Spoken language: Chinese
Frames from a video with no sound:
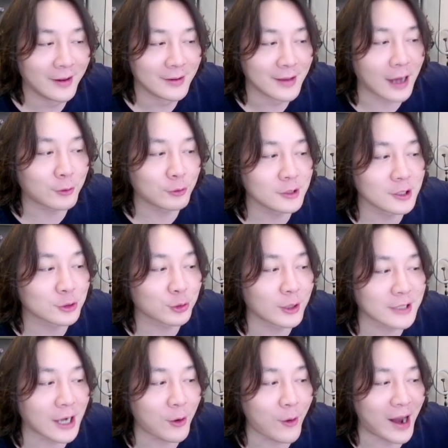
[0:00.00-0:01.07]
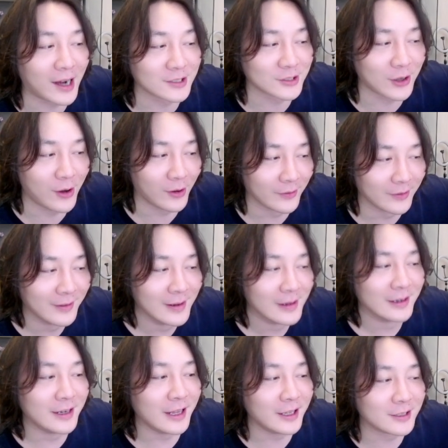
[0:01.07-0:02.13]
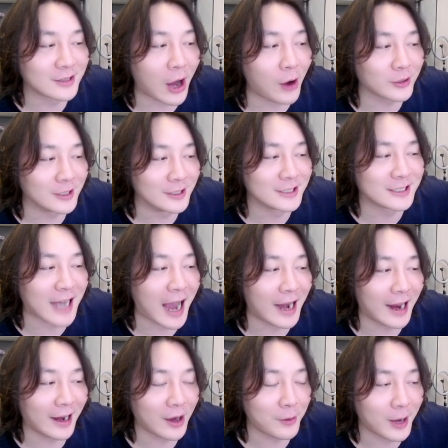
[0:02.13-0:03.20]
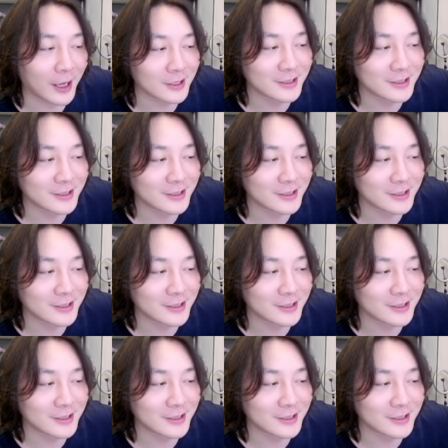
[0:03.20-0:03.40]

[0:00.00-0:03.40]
他估计说这个话的时候，另一刀已经下来了吧？